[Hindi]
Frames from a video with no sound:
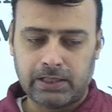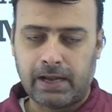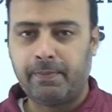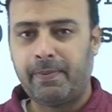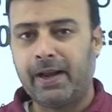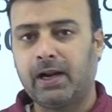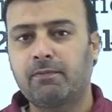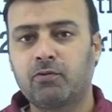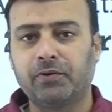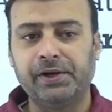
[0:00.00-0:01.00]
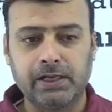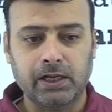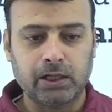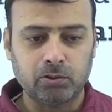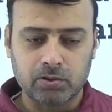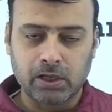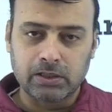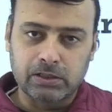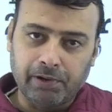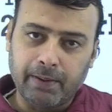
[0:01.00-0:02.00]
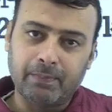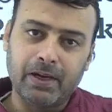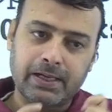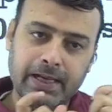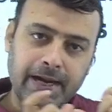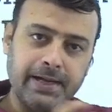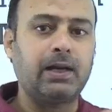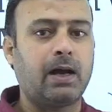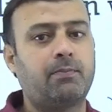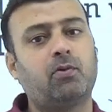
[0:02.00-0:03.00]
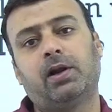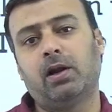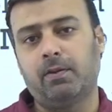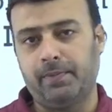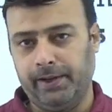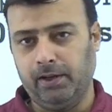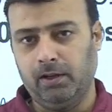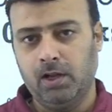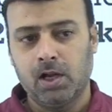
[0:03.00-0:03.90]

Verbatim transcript: आपने पैराग्राफ को रीड करा तो उसका सुटेबल टाइटल आपको लिखना पड़ेगा